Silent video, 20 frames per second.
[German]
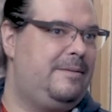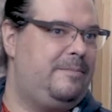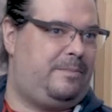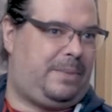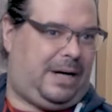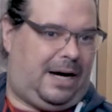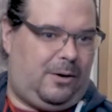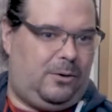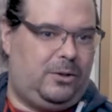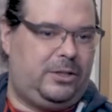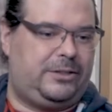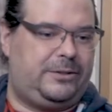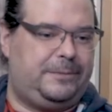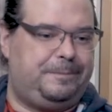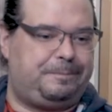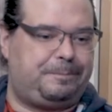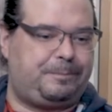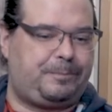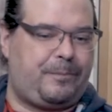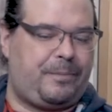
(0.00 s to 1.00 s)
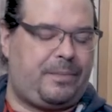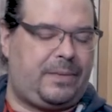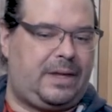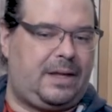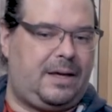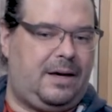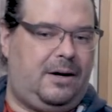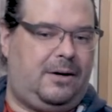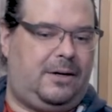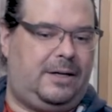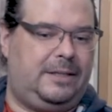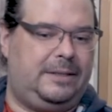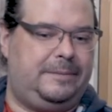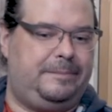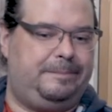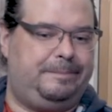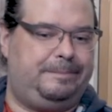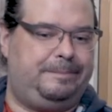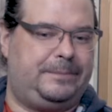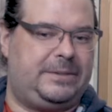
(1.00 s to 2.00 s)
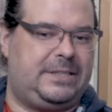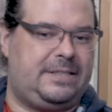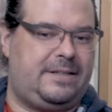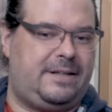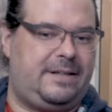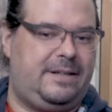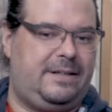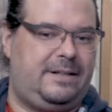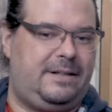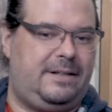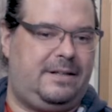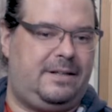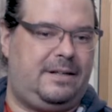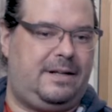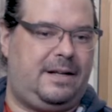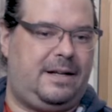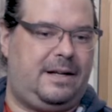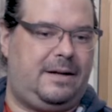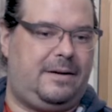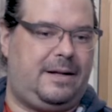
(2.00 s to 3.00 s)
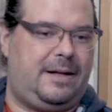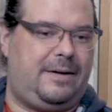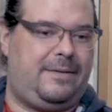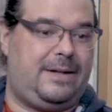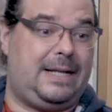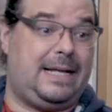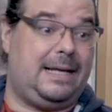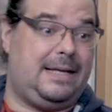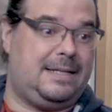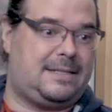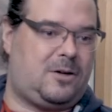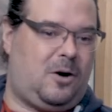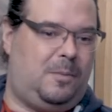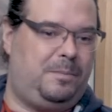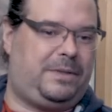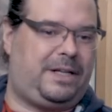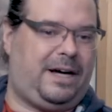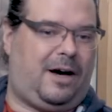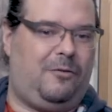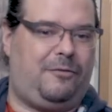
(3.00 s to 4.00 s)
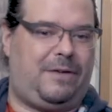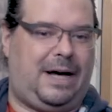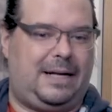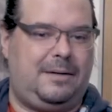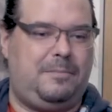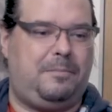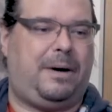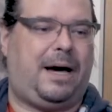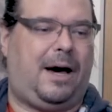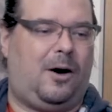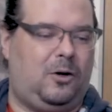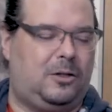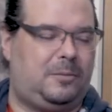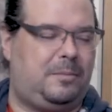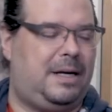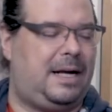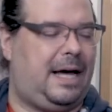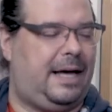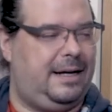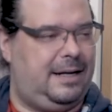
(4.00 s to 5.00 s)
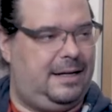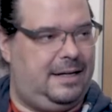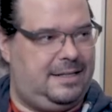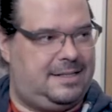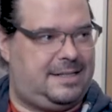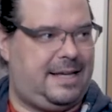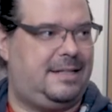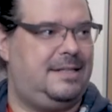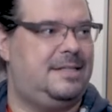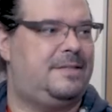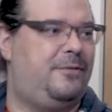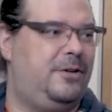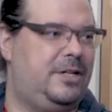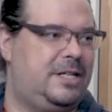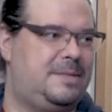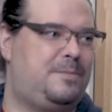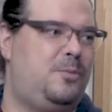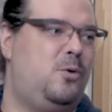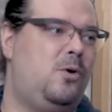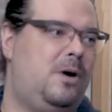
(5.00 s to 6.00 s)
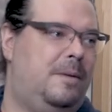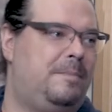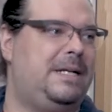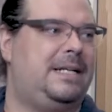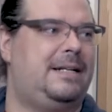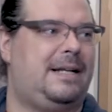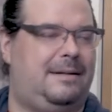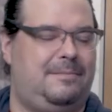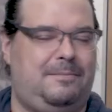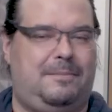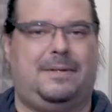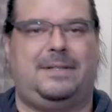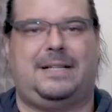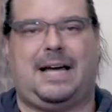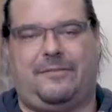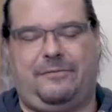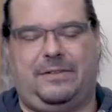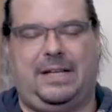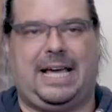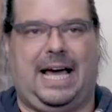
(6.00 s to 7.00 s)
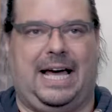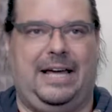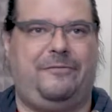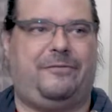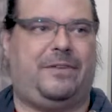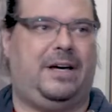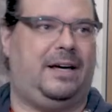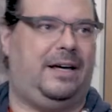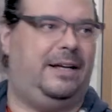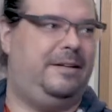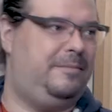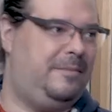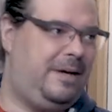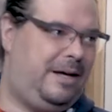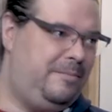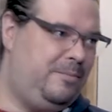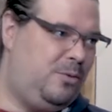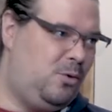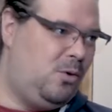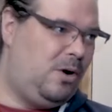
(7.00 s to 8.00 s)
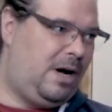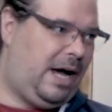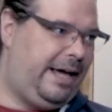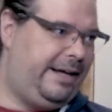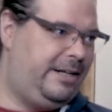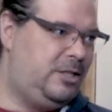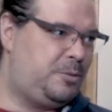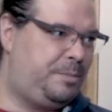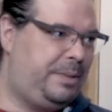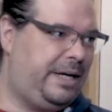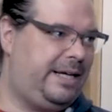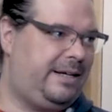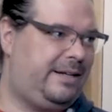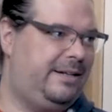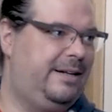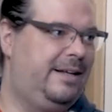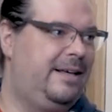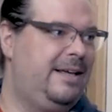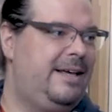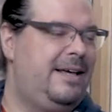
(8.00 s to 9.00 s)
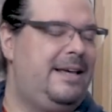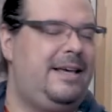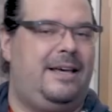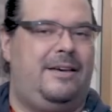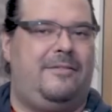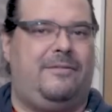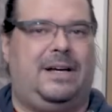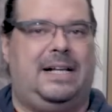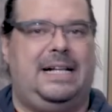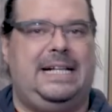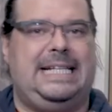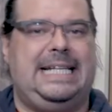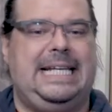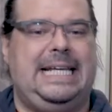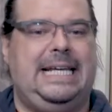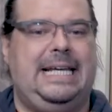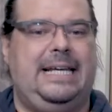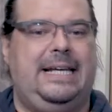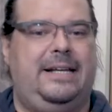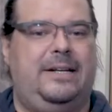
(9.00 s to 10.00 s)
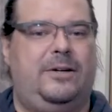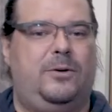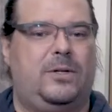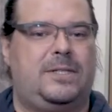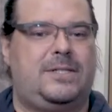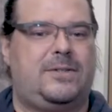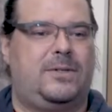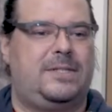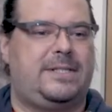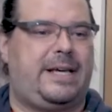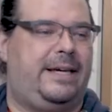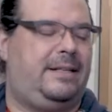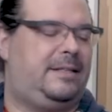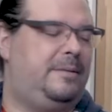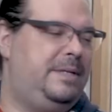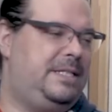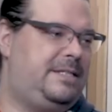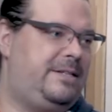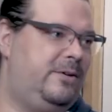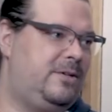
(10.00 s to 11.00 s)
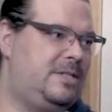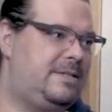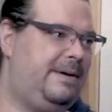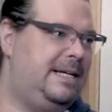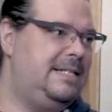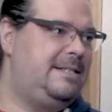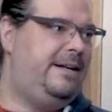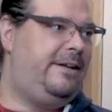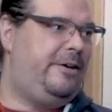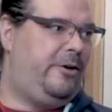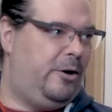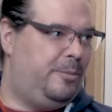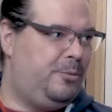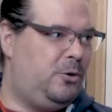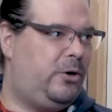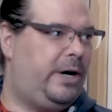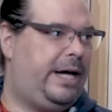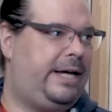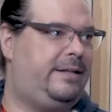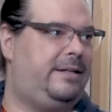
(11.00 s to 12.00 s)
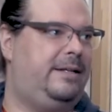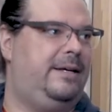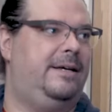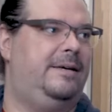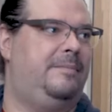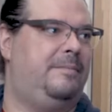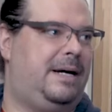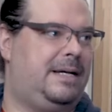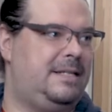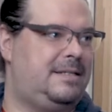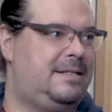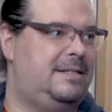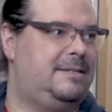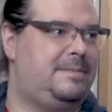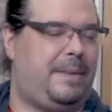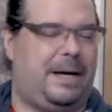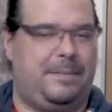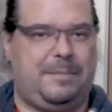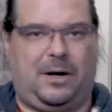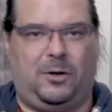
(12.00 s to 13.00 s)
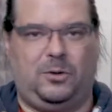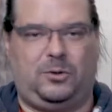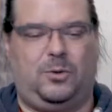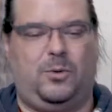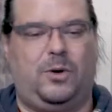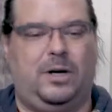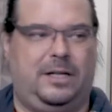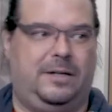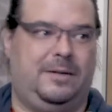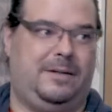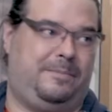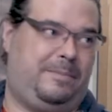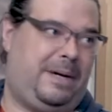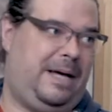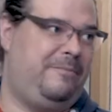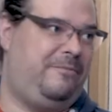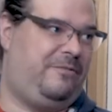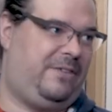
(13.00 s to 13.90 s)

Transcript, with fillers: braucht. Und es kommt darauf an, braucht man eine Lizenz für das Buch. Man darf nicht einfach ein, ein Buch einsprechen, weil die Nutzungsrechte bzw. die Hörbuchrechte meistens beim Autor oder beim